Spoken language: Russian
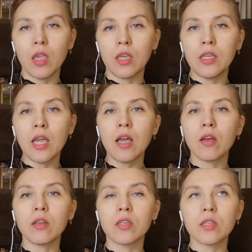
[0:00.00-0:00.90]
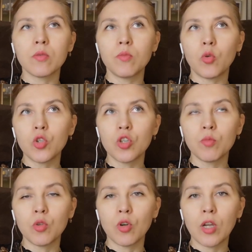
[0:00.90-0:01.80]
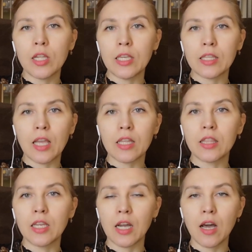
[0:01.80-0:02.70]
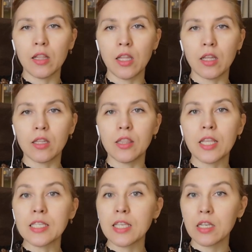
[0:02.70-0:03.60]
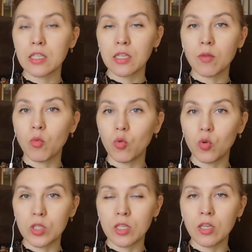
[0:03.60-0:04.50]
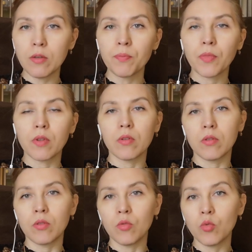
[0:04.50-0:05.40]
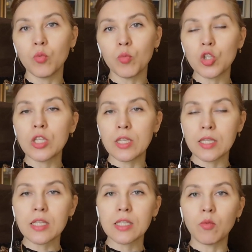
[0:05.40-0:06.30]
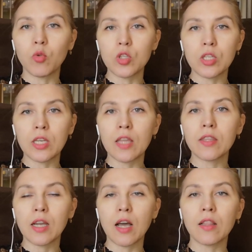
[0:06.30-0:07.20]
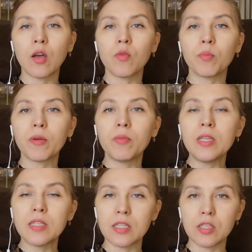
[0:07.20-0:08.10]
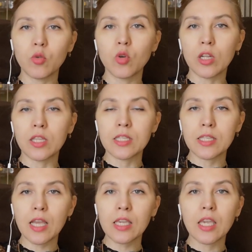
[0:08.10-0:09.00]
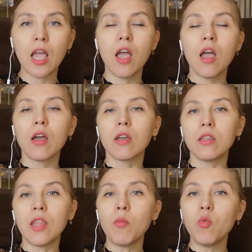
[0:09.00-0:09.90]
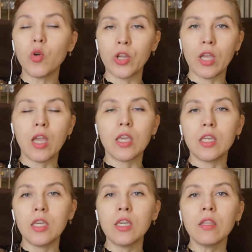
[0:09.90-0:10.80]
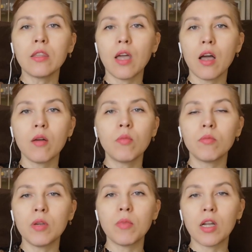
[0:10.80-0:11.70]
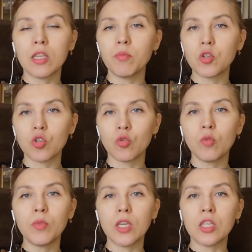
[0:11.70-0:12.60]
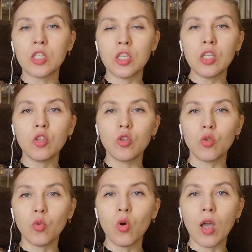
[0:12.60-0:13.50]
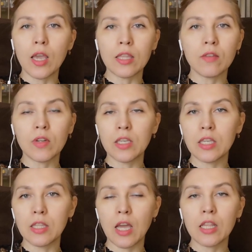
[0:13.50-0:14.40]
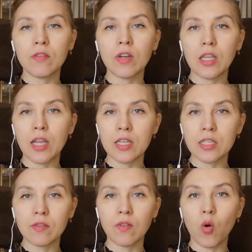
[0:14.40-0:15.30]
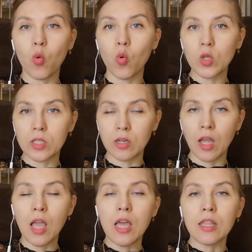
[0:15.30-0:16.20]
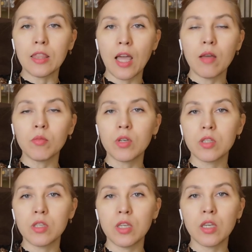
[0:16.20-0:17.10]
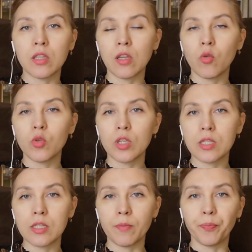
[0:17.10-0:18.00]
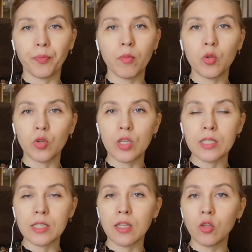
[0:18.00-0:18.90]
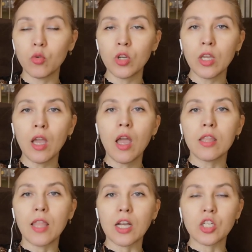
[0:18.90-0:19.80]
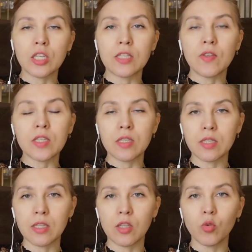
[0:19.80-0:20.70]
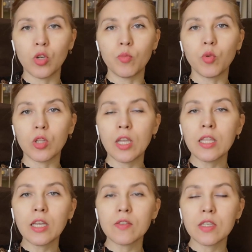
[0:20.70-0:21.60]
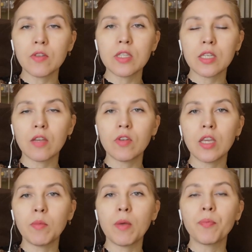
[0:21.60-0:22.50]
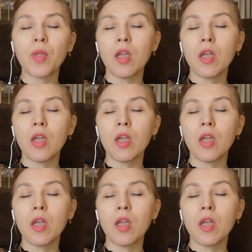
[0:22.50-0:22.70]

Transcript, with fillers: Я э, очень много лет отдыхала на Сакском озере – Э, ну, может, не на Саксовом озере, я отдыхала поблизости города Саки на море. И там мы могли пешком дойти до этого легендарного грязевого озера. Там, где находятся многие санатории, также известный санаторий Бурденко в советское время.